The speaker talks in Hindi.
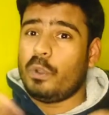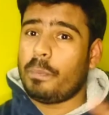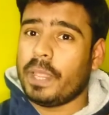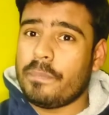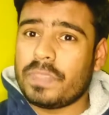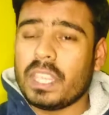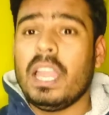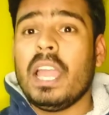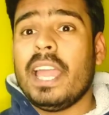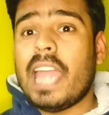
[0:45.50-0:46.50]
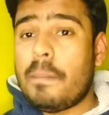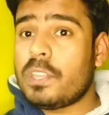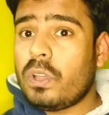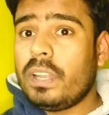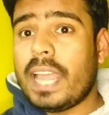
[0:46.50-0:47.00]
रुपए
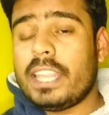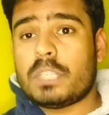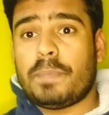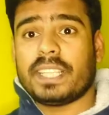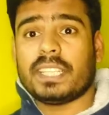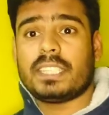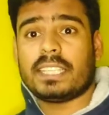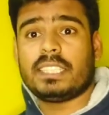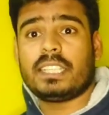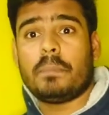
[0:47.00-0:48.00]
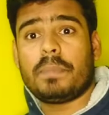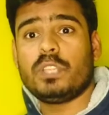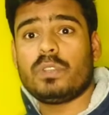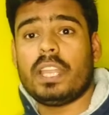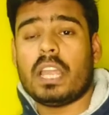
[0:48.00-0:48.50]
एमेजॉन एंड स्पेस जैसे कंपनी
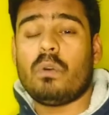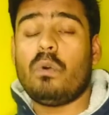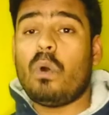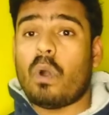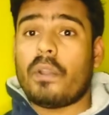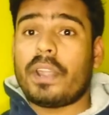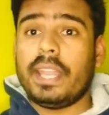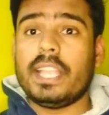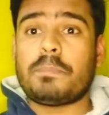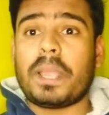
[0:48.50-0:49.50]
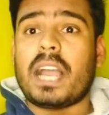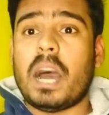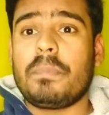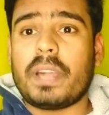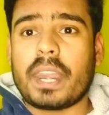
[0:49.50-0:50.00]
जो है ना वो ऑलरेडी इस पे
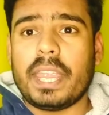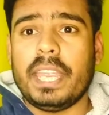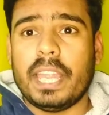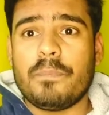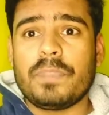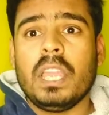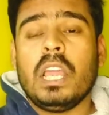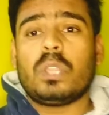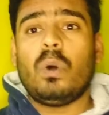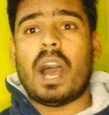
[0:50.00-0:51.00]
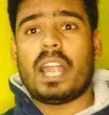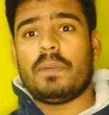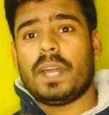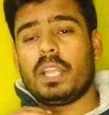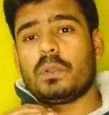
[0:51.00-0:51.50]
काम कर रही है तो आने
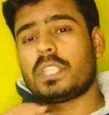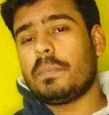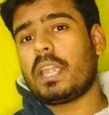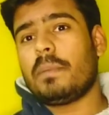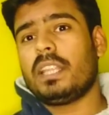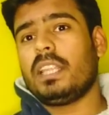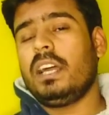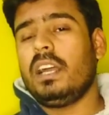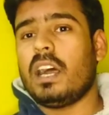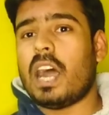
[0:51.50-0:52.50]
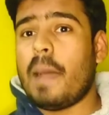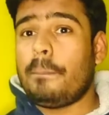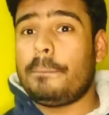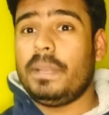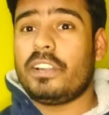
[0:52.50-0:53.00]
वाले कुछ समय के बाद ना
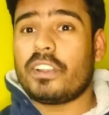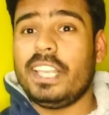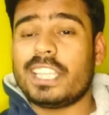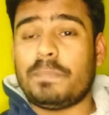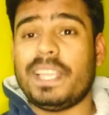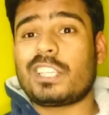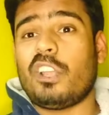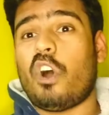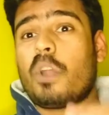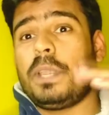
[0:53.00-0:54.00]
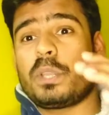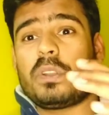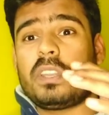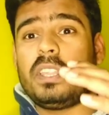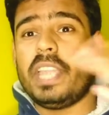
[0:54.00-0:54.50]
आप लिटरली स्पेस के ऑर्बिट को
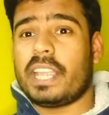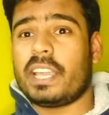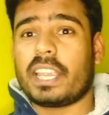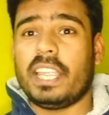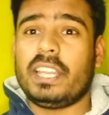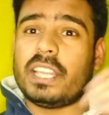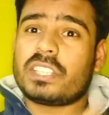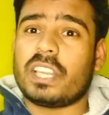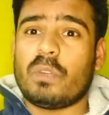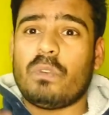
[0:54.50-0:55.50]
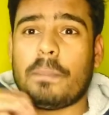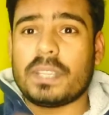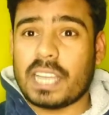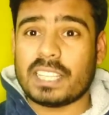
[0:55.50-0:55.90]
देख करके टच करके वापस आ